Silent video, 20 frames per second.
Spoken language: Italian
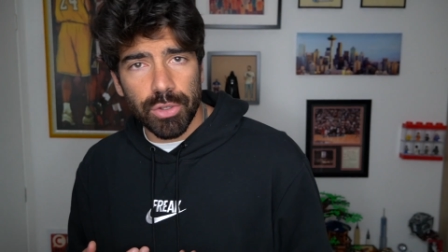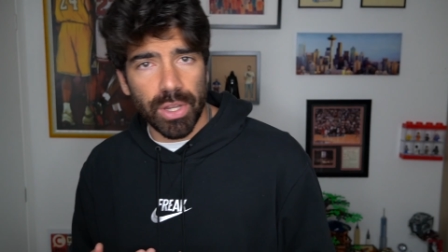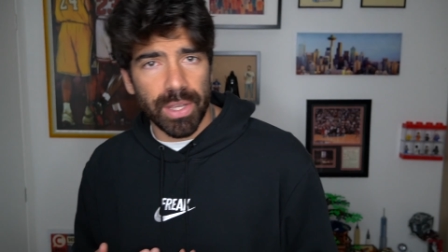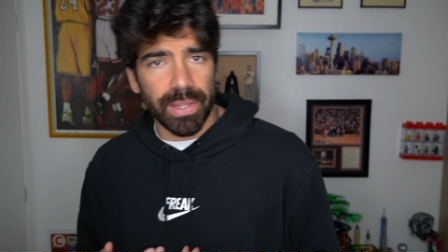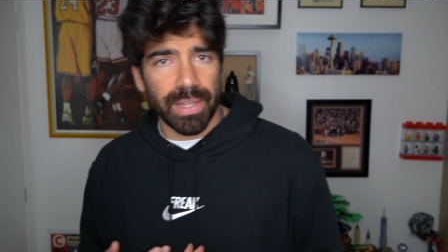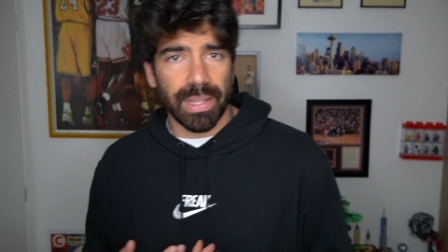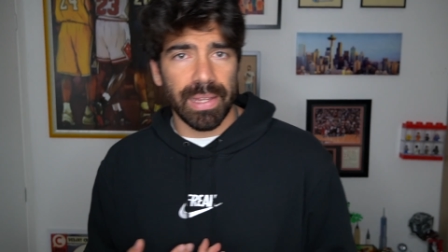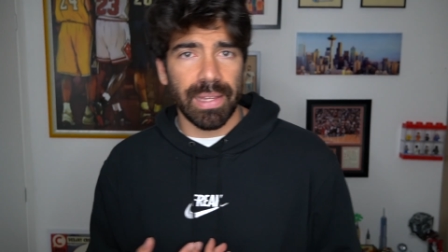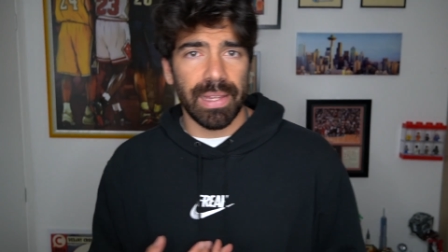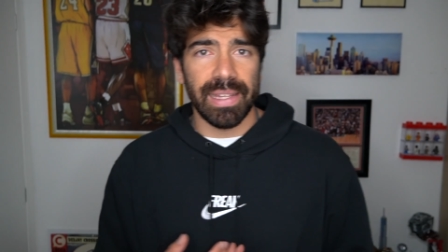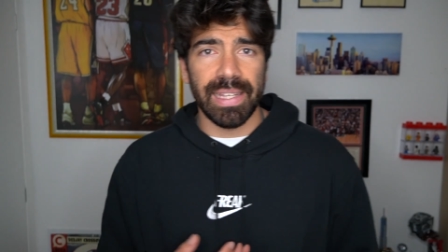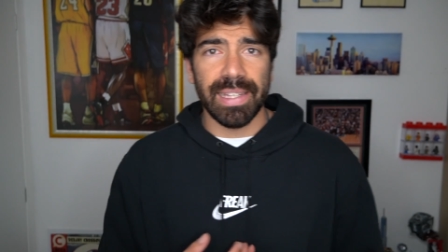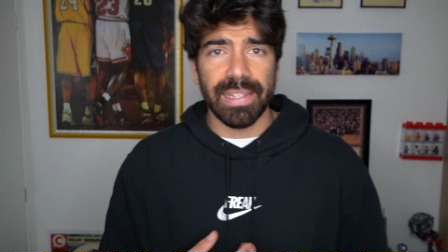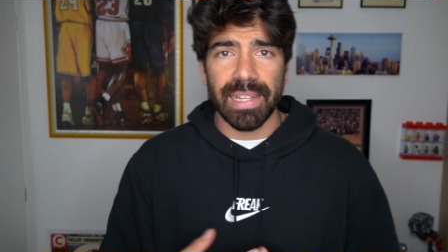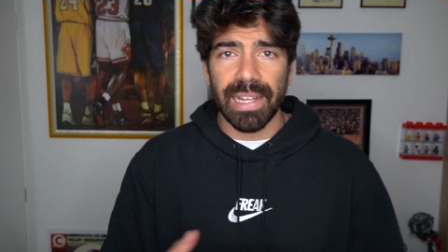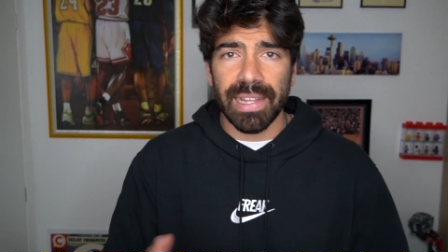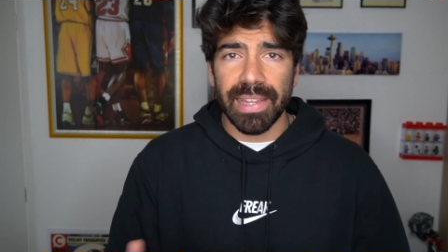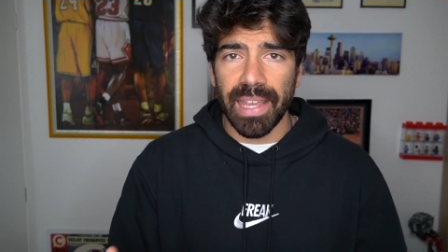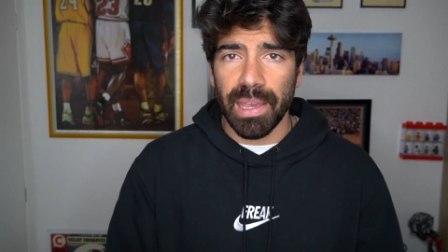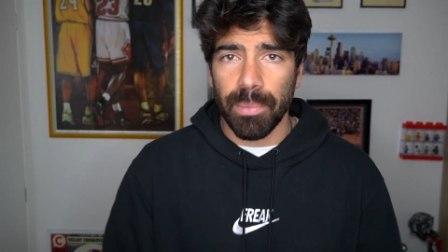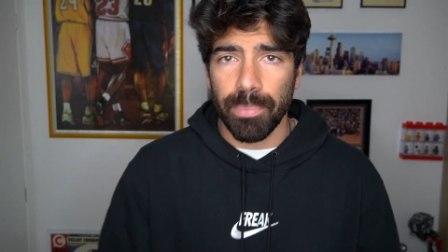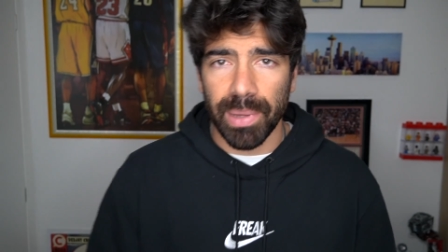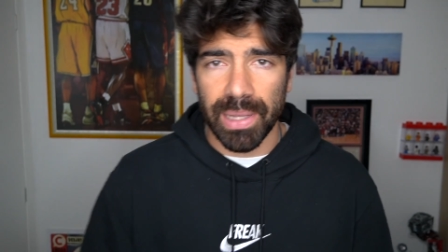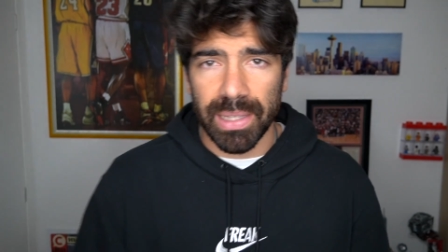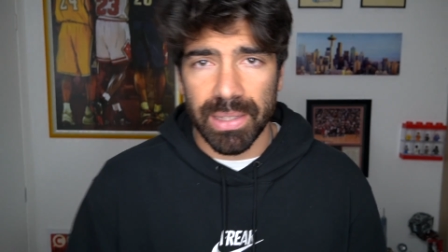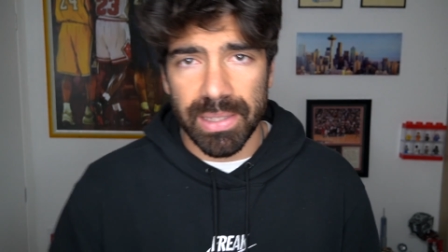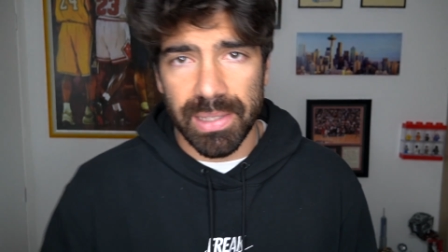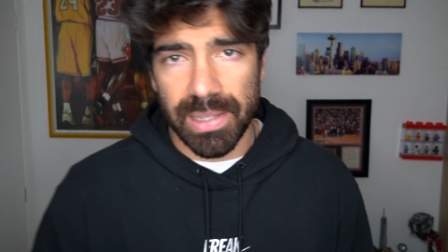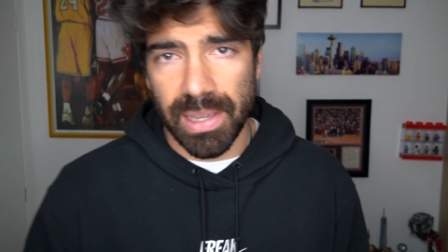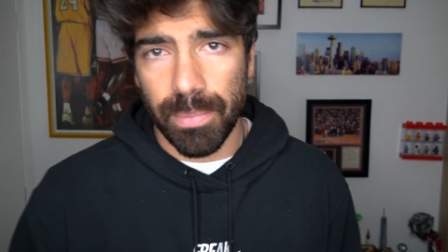cioè dall'India al Nepal,
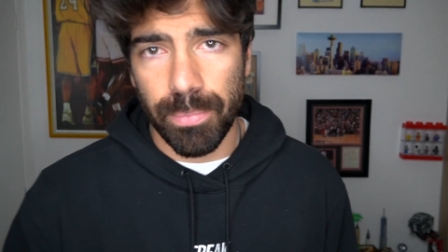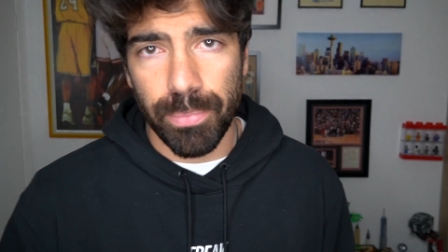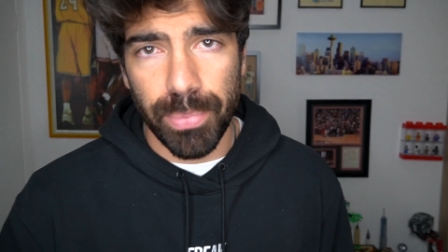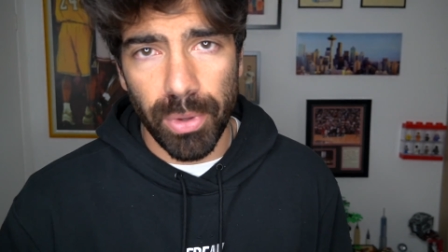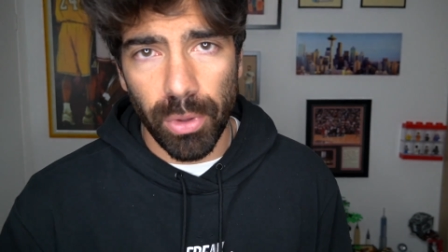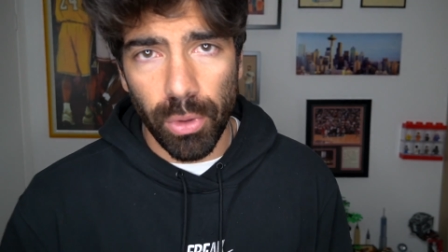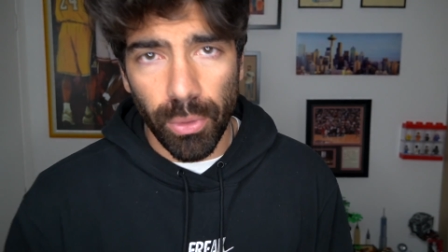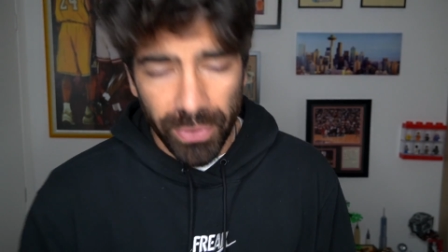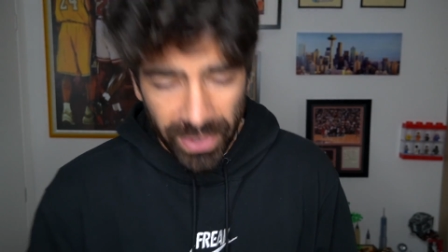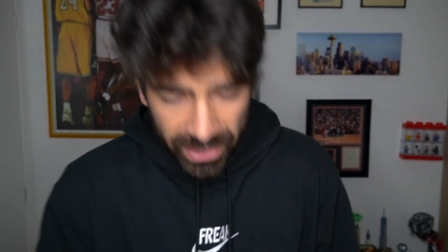ad esempio, l'ho